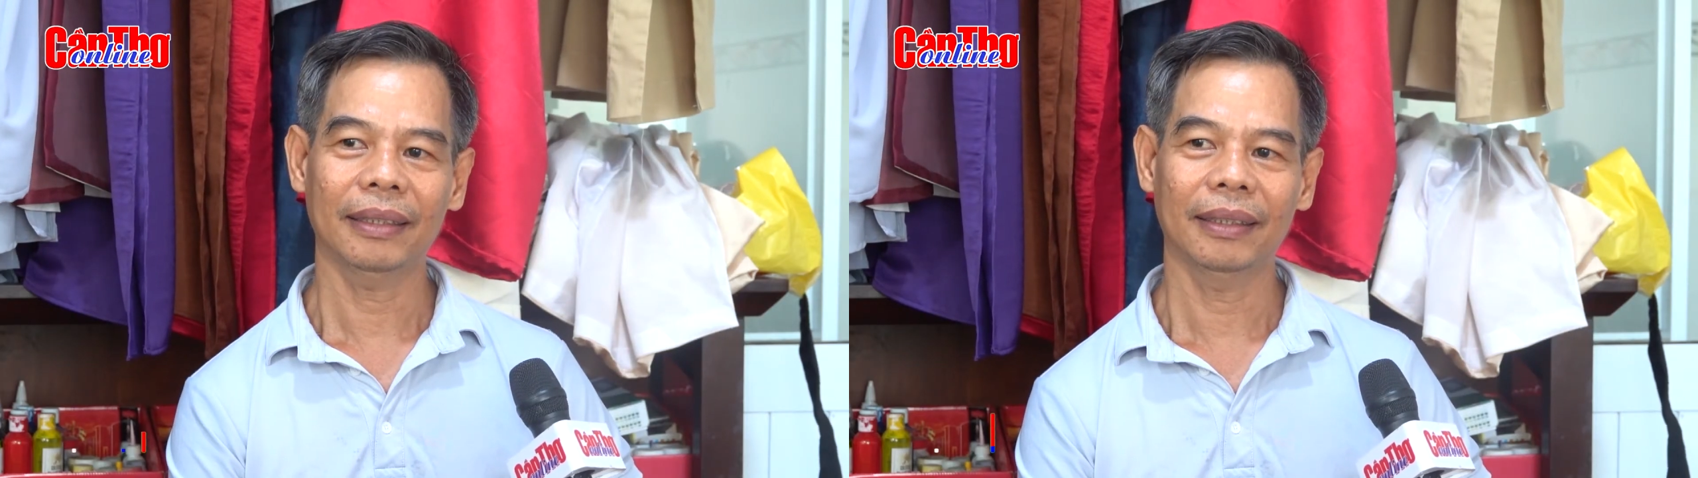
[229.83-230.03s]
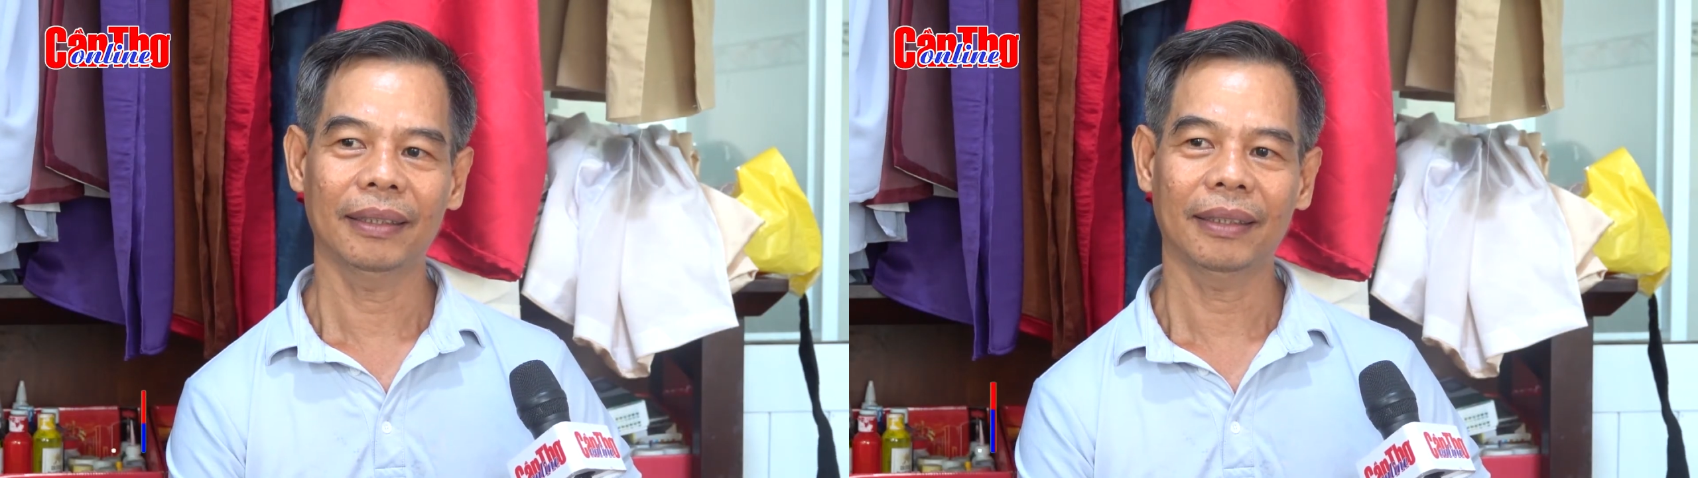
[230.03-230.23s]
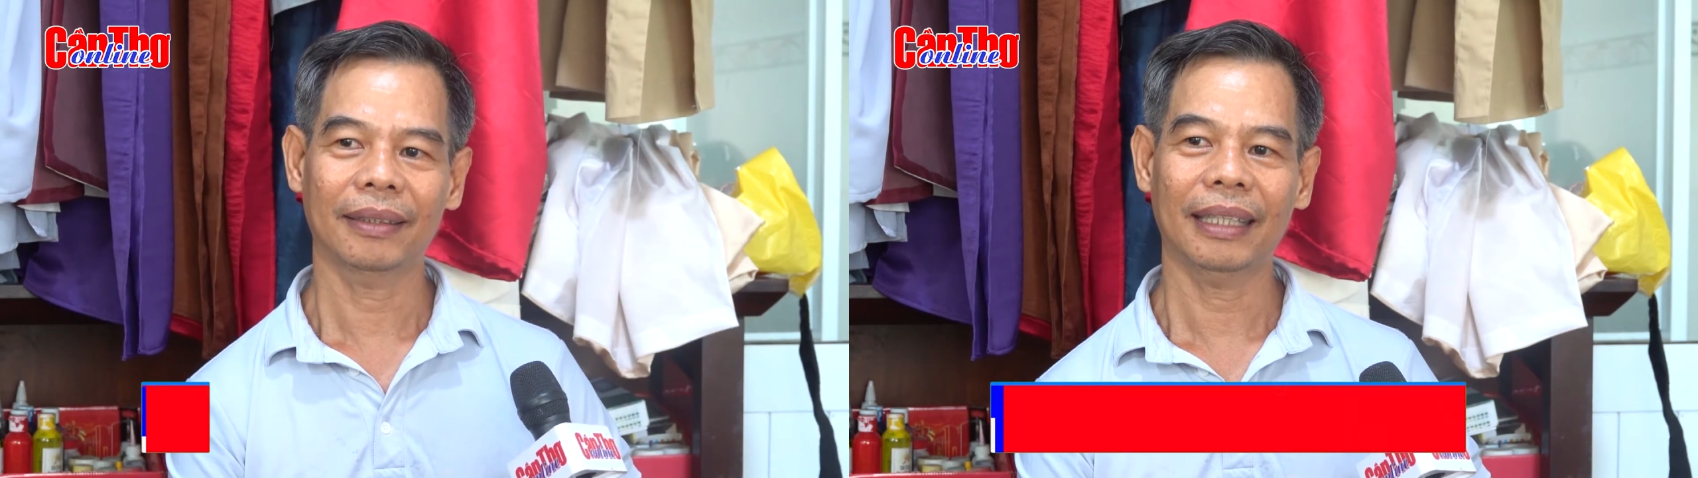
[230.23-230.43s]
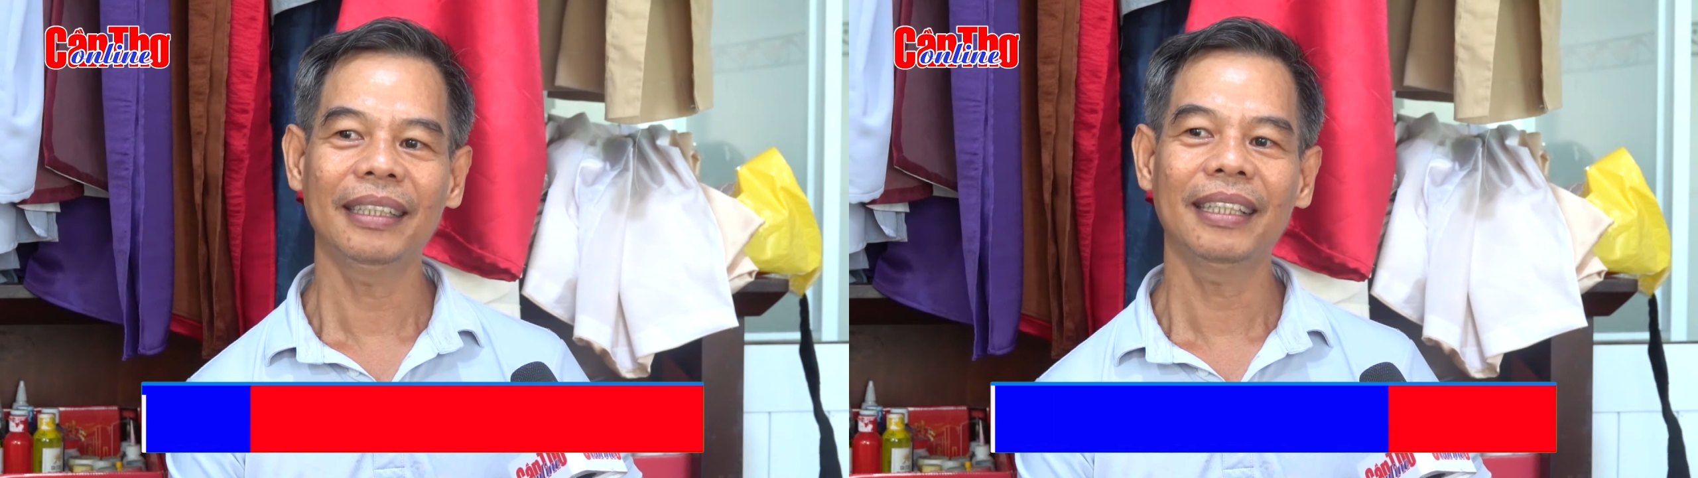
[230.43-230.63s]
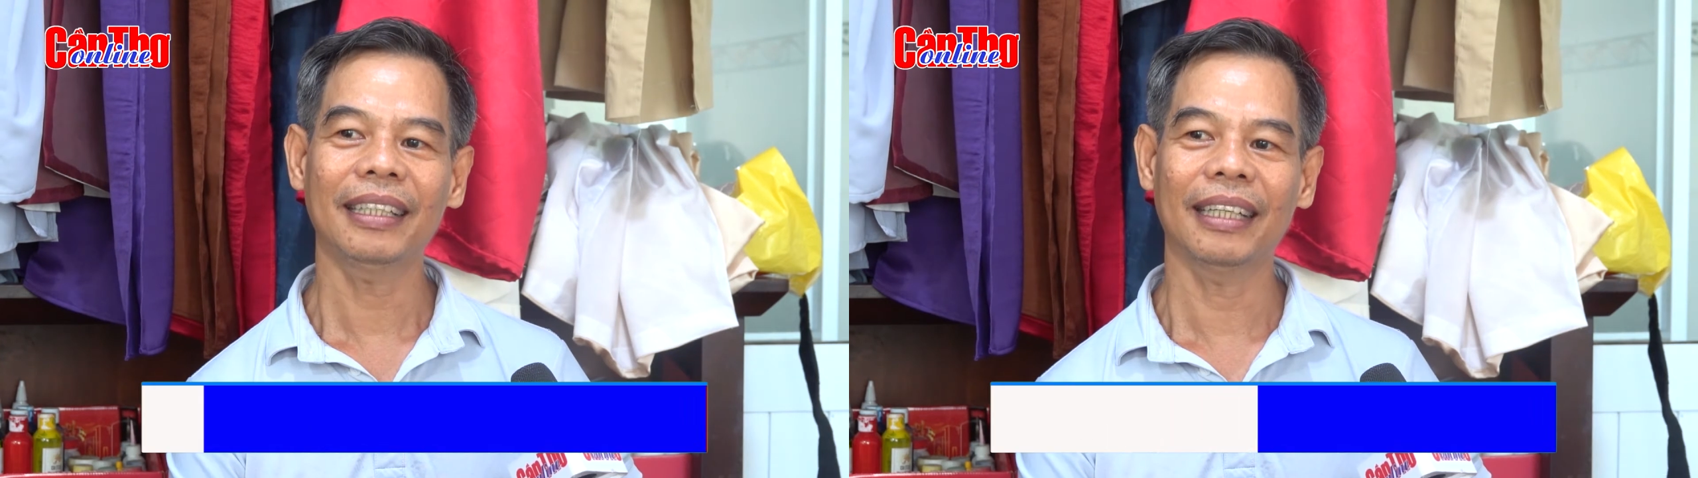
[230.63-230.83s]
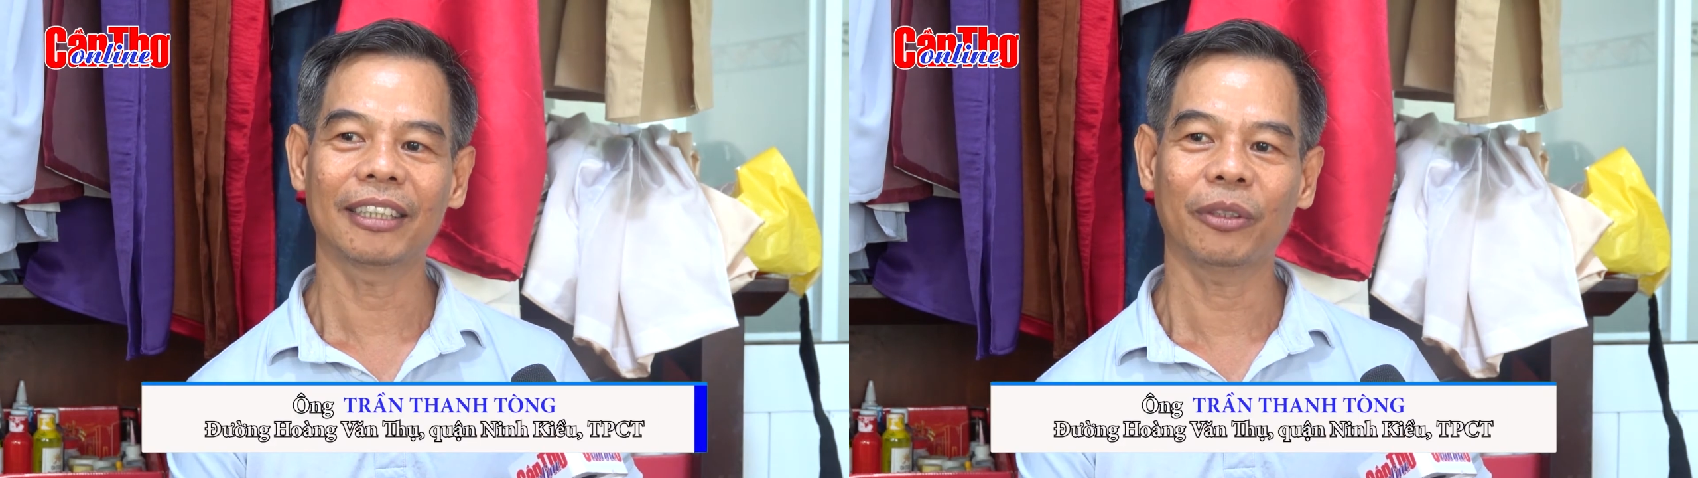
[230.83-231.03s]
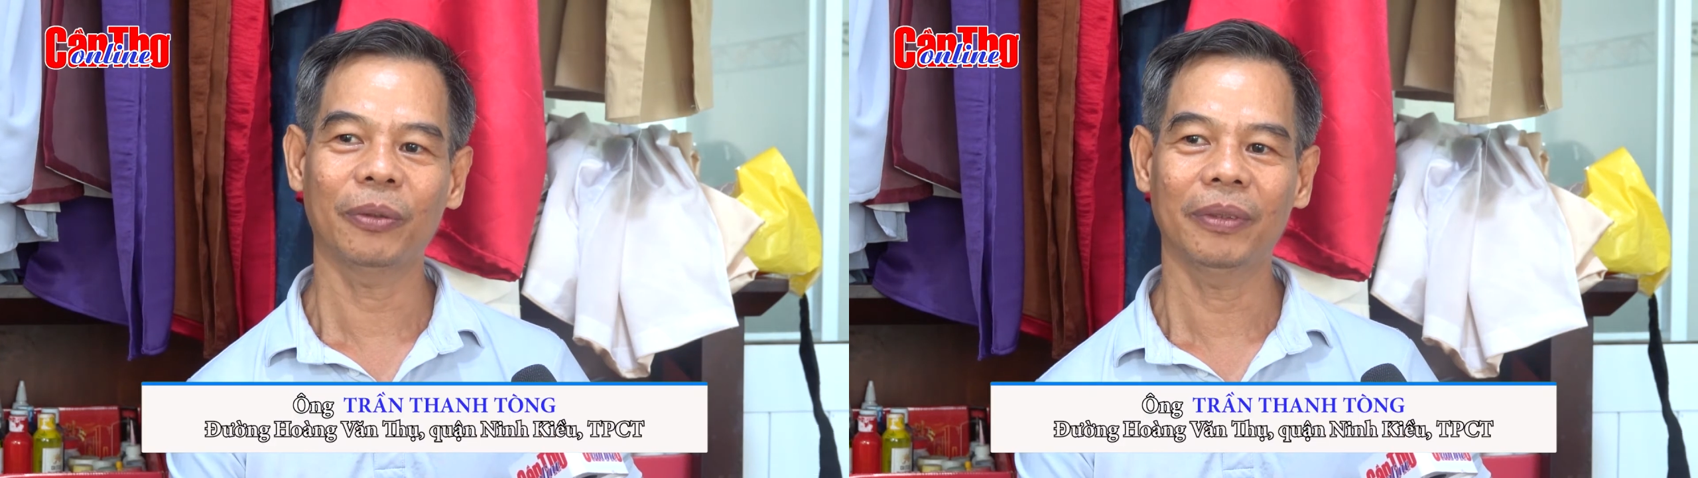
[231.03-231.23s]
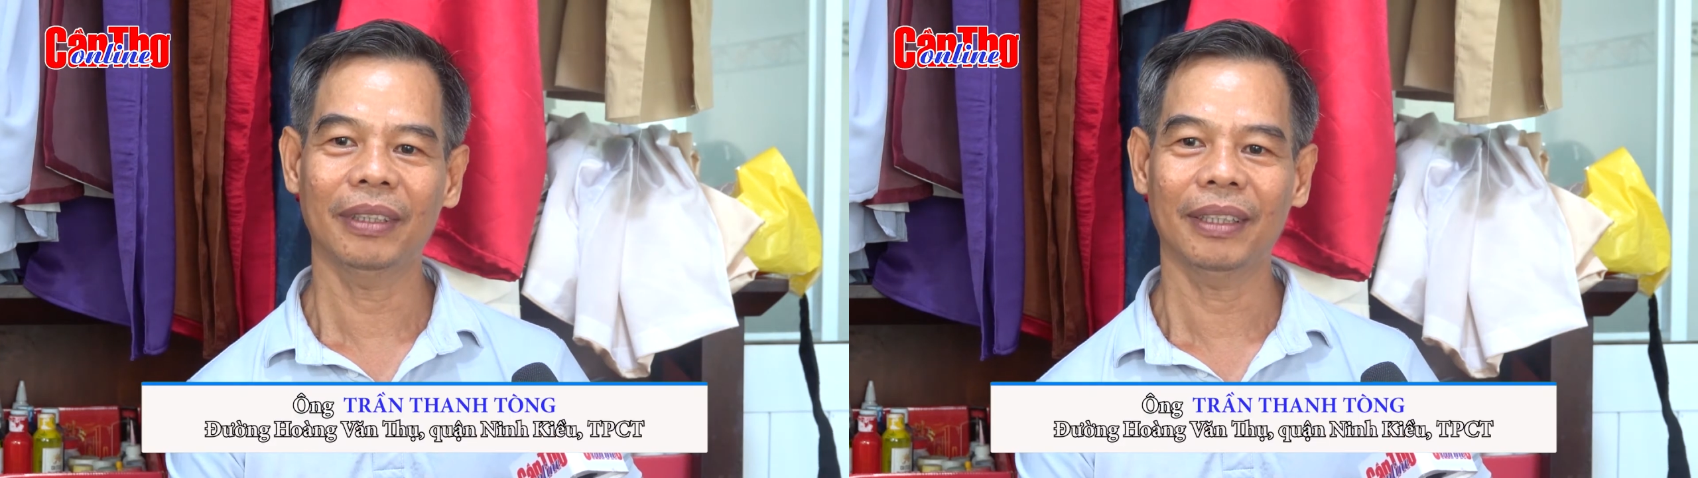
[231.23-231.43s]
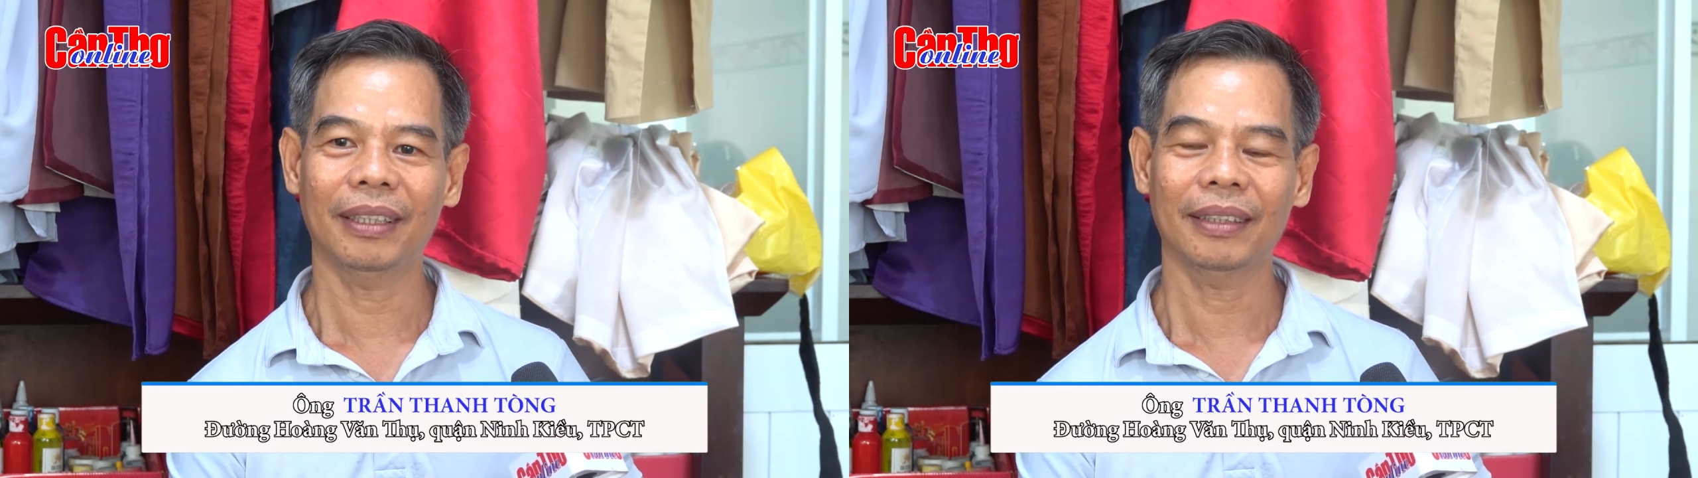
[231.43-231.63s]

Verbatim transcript: thì cái thứ nhất là tôi